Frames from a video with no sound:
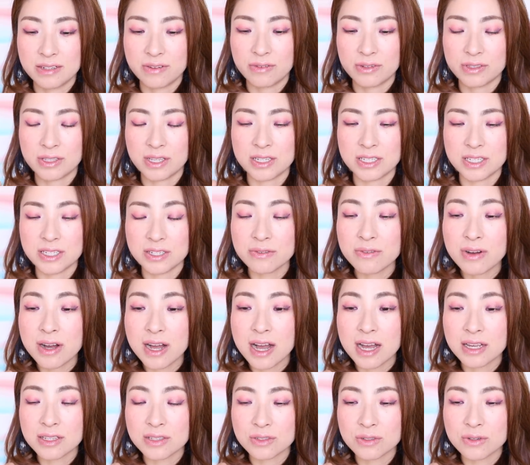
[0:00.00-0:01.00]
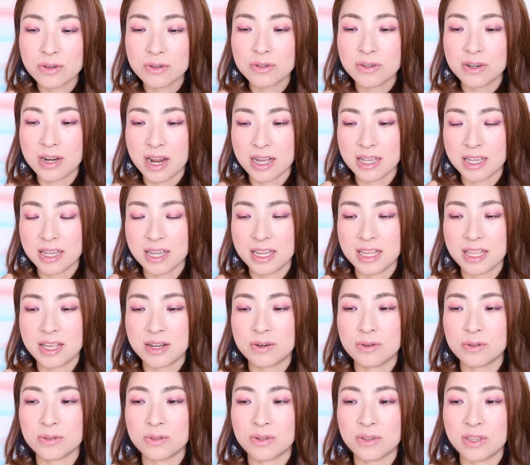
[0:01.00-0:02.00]
私はすごくラッキー
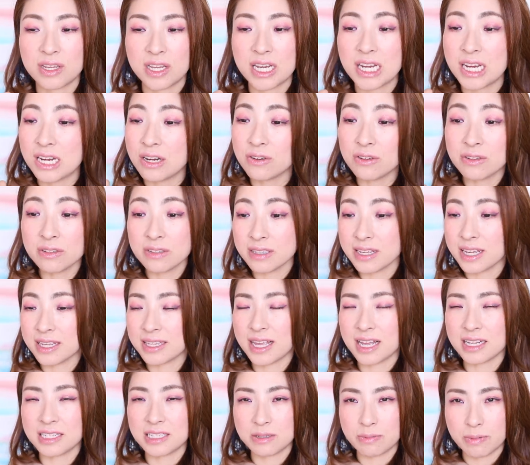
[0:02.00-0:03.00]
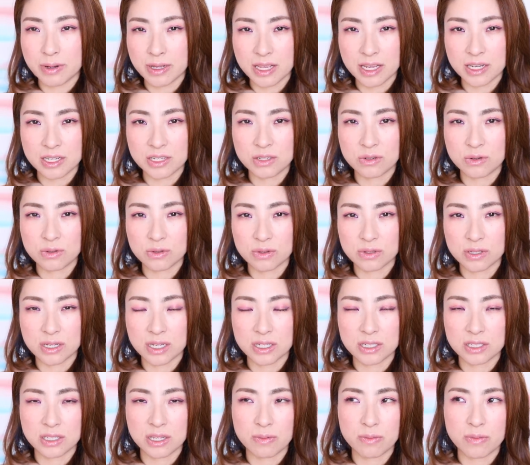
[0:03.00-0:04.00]
なことにいろんな立場で仕事
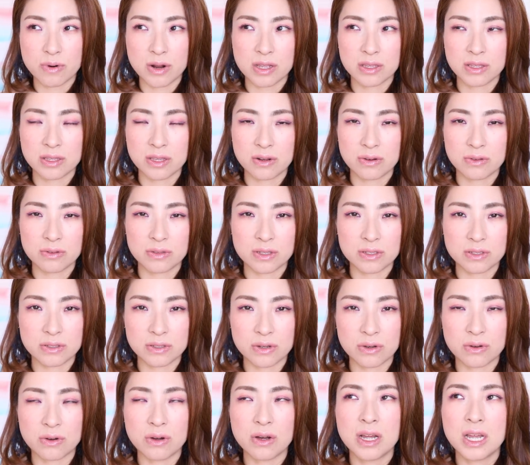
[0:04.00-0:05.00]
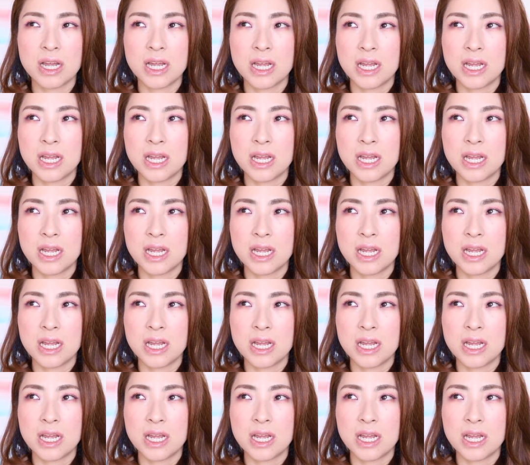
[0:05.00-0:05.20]
させてもらってるんですよ